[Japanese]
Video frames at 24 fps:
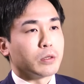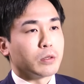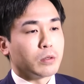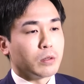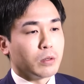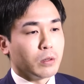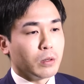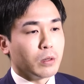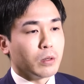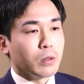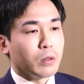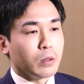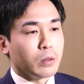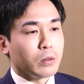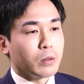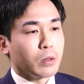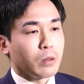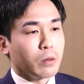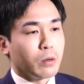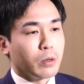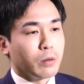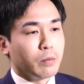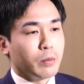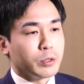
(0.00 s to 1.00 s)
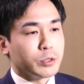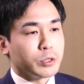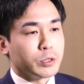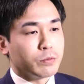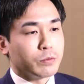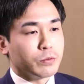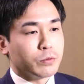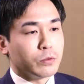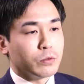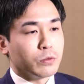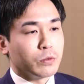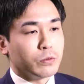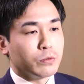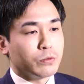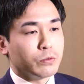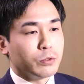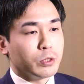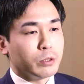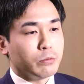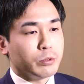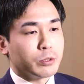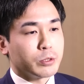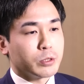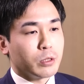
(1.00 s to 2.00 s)
てだからまあ自分の振
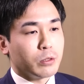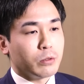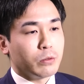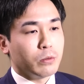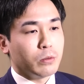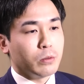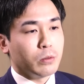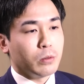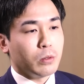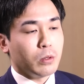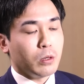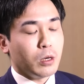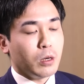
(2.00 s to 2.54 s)
り飛車の